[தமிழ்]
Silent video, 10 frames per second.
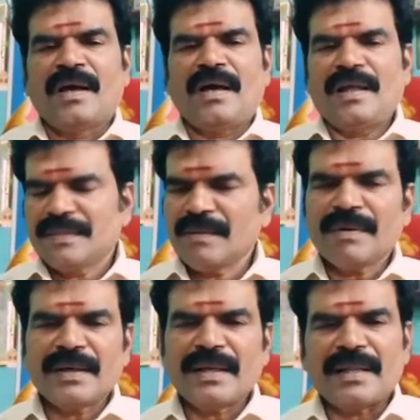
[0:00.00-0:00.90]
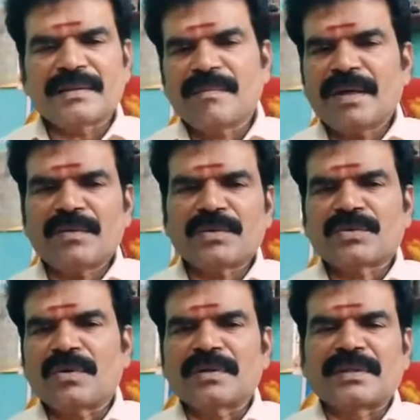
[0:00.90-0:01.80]
அந்த வகையில் அந்த மாதிரி ஒரு
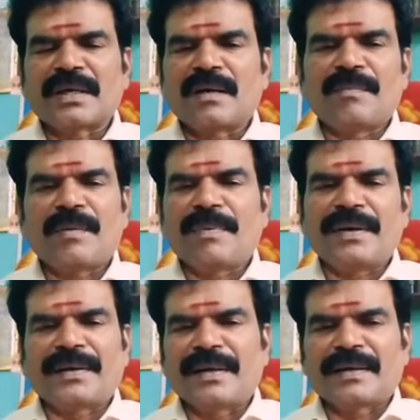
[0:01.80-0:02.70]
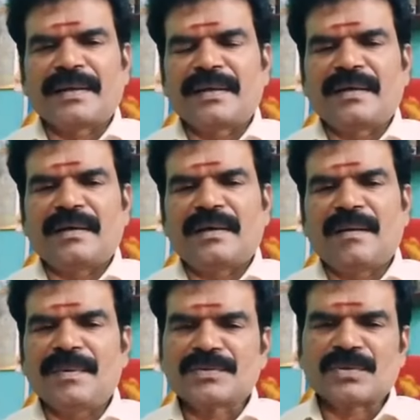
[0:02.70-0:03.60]
துரோகத்தை எங்கள் அம்மா பண்ணிட்டாங்க
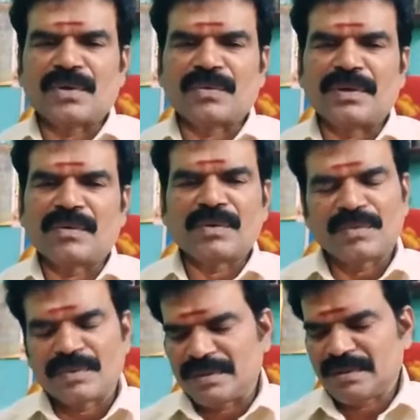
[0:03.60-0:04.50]
அப்படின்னு சொல்லக்கூடியவங்களும் உண்டு